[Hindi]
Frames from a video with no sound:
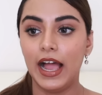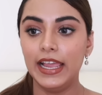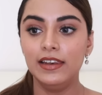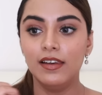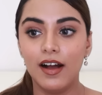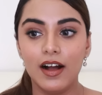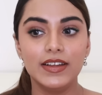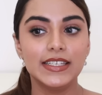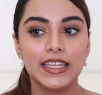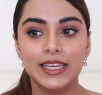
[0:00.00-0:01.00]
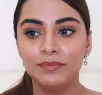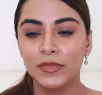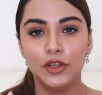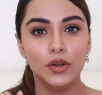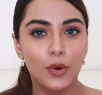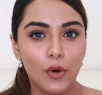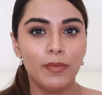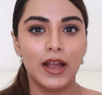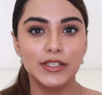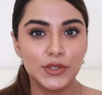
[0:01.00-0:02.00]
आई लव ऐसे यू नो
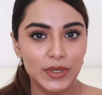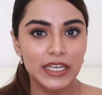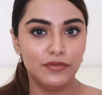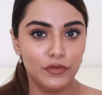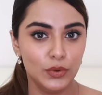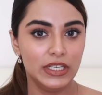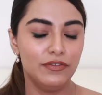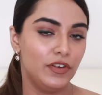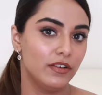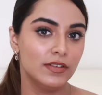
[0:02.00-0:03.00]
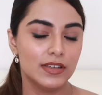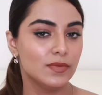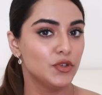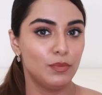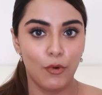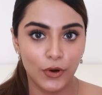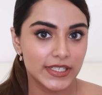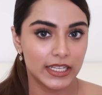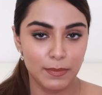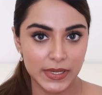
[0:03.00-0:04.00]
गोरमान स्वीट फ्रूटी फ्रेग्रेंसेज मुझे बहुत
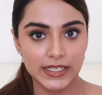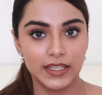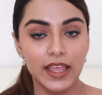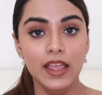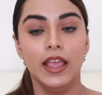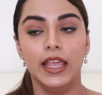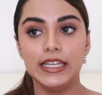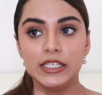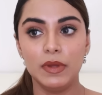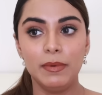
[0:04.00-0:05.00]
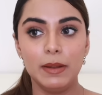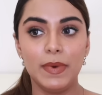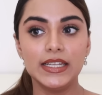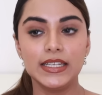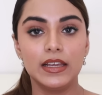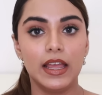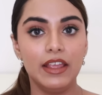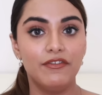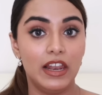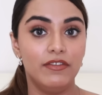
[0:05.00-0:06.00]
ज़्यादा पसंद है इसमें मेरे पास इनका
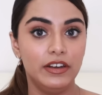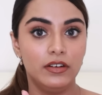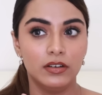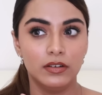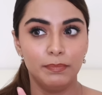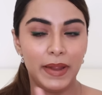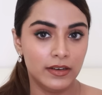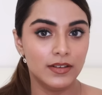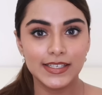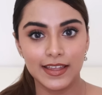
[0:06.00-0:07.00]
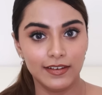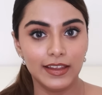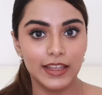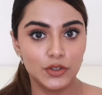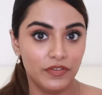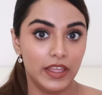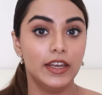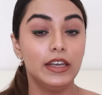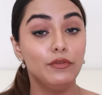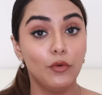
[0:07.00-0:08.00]
एक वेलवेट पेटल्स करके जो
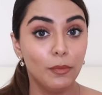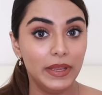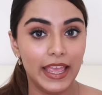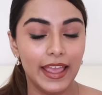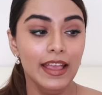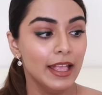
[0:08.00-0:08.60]
वेरिएंट है वो भी है